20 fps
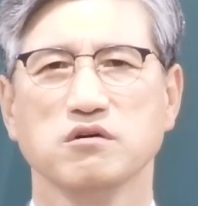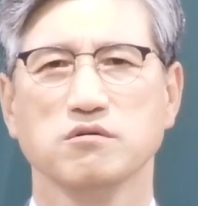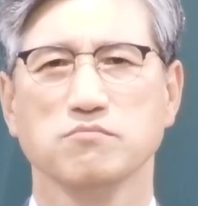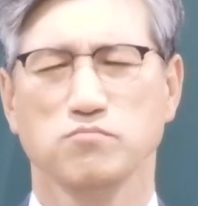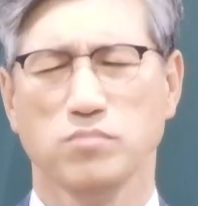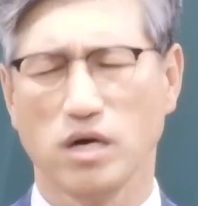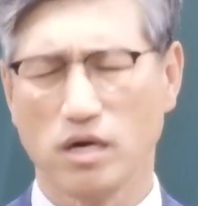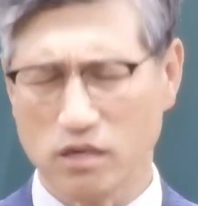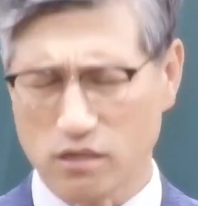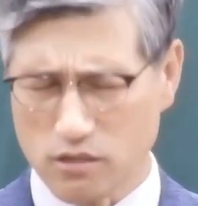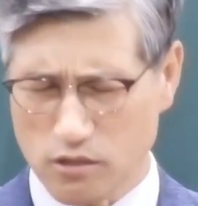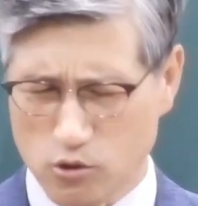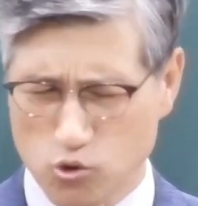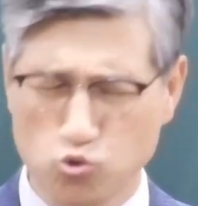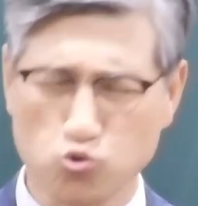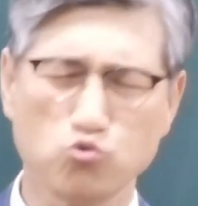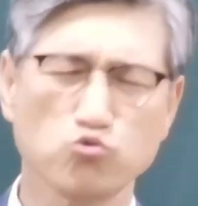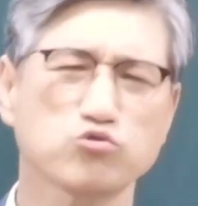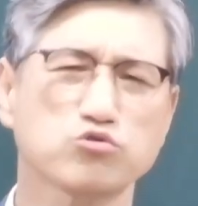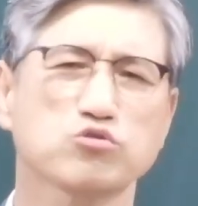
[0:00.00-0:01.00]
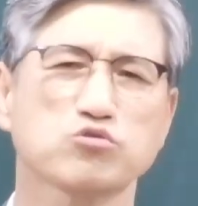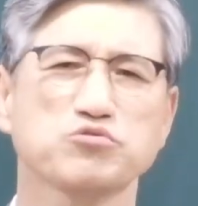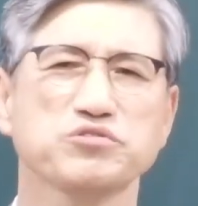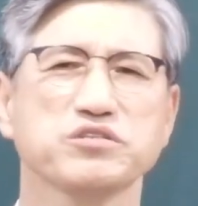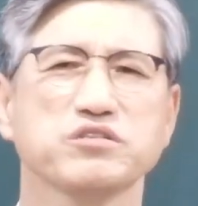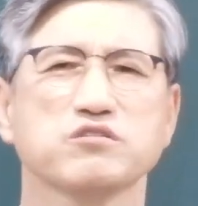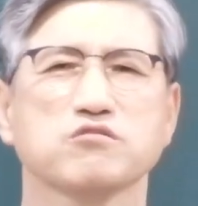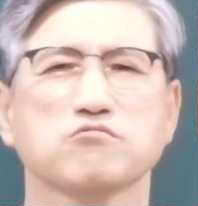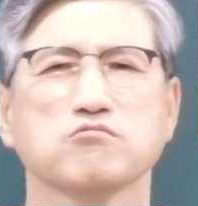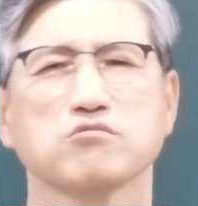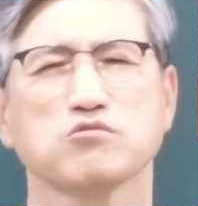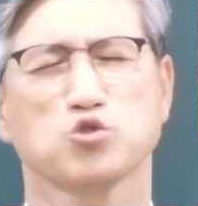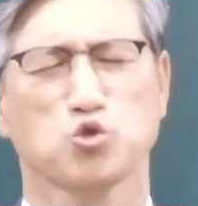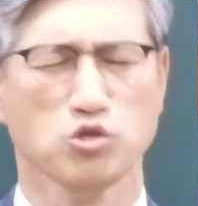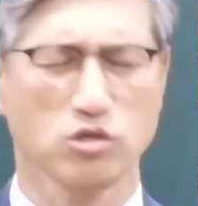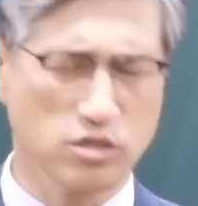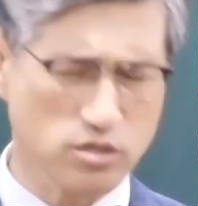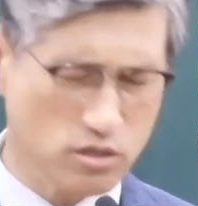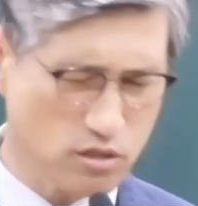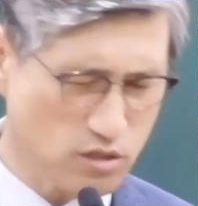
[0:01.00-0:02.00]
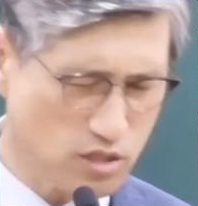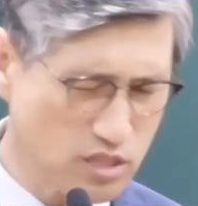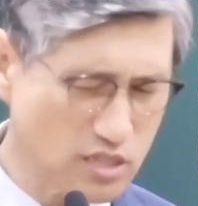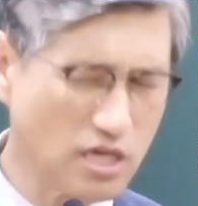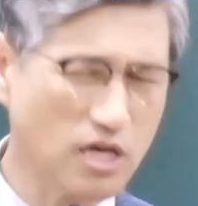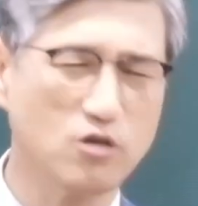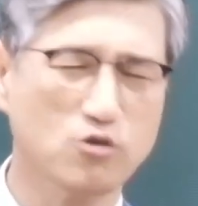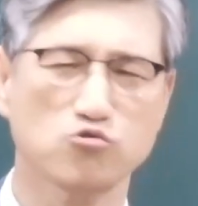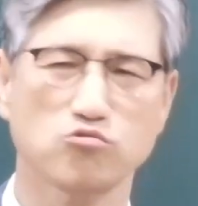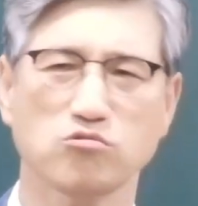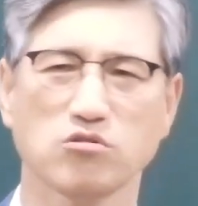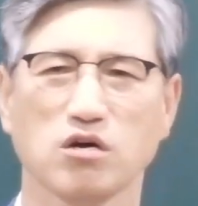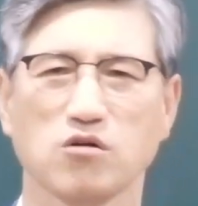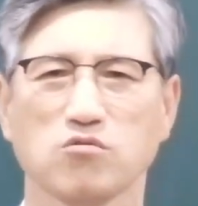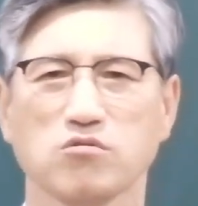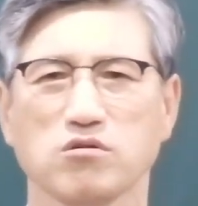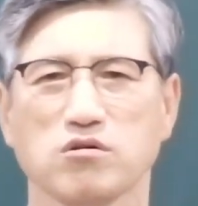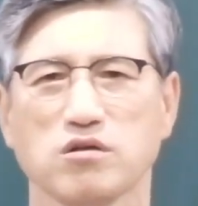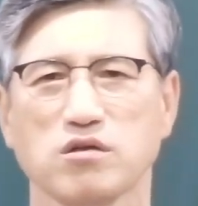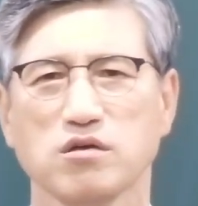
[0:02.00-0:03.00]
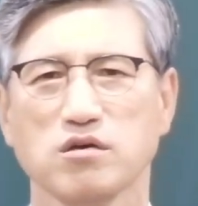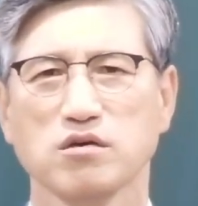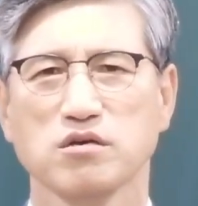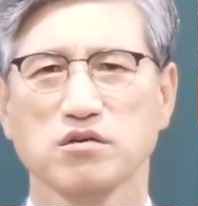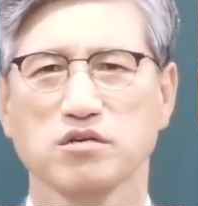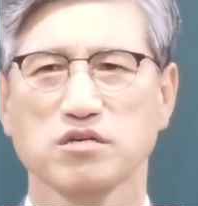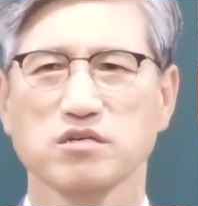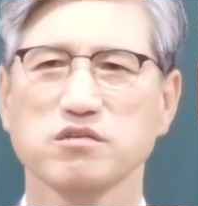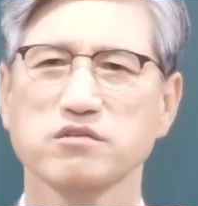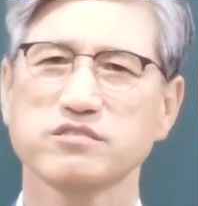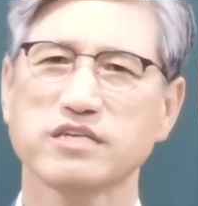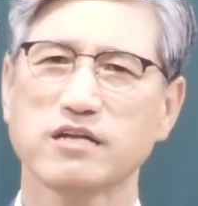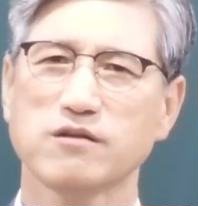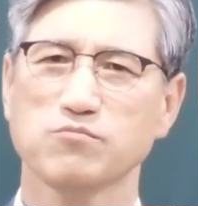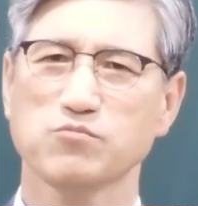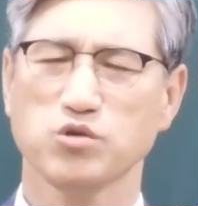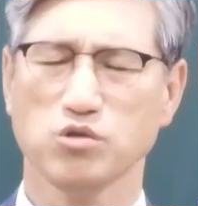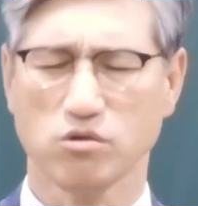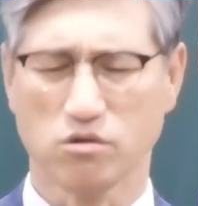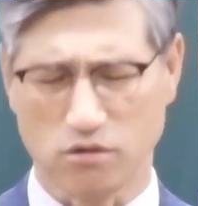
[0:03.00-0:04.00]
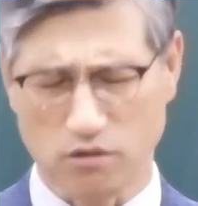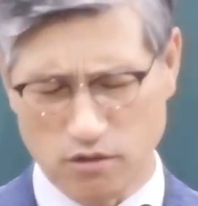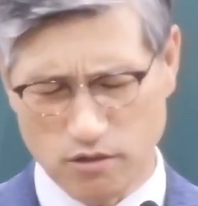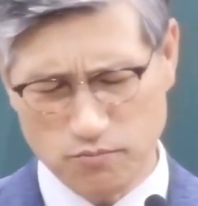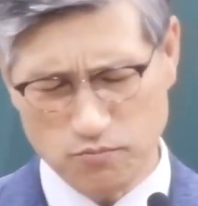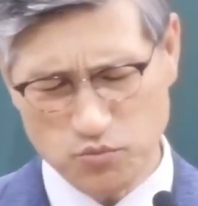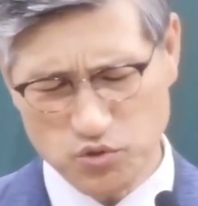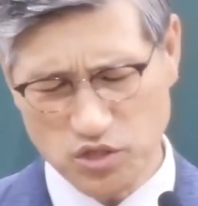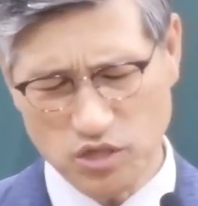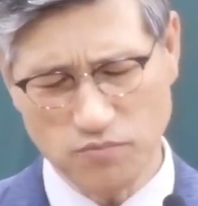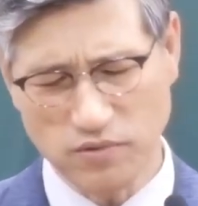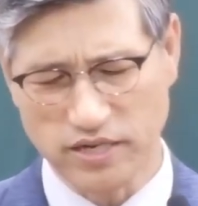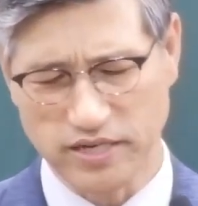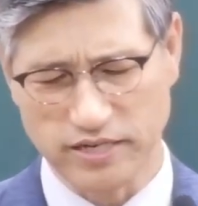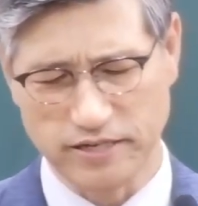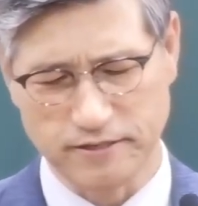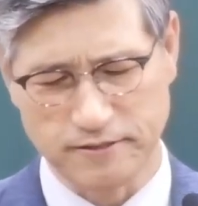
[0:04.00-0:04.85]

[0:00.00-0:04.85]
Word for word: 막 그렇게 수근수근거리고 뒤에서 이상한 소리하고 이런 사람들이 엄청 많아요.